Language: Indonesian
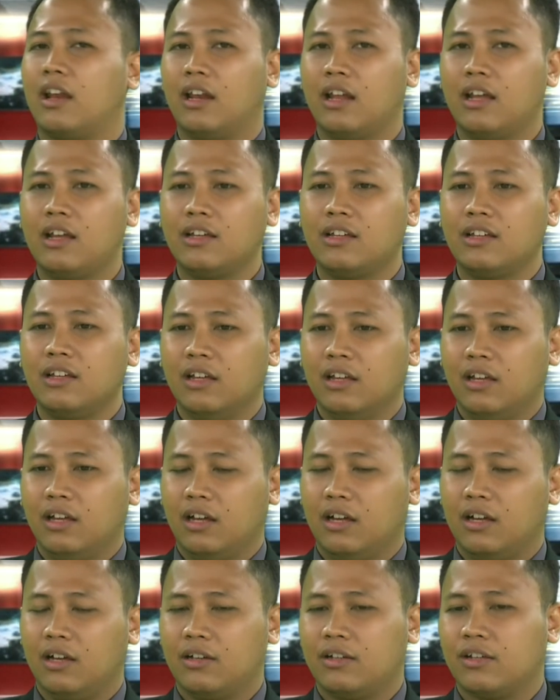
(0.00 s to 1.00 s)
karena
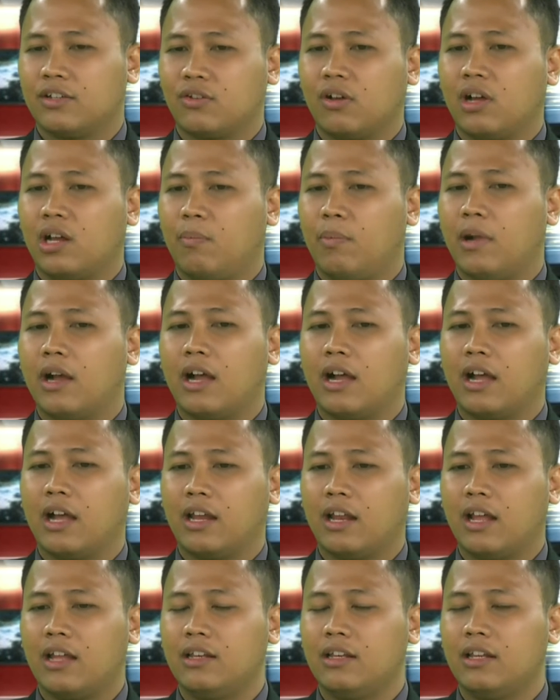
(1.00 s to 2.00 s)
uh, soal
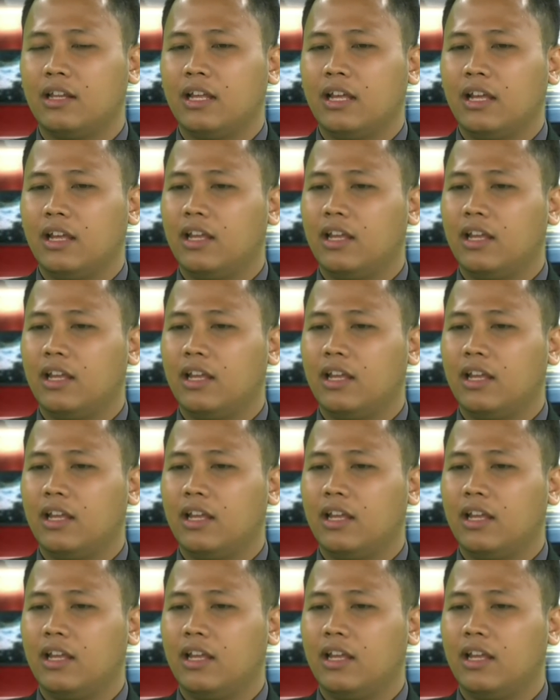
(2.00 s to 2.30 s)
penganggaran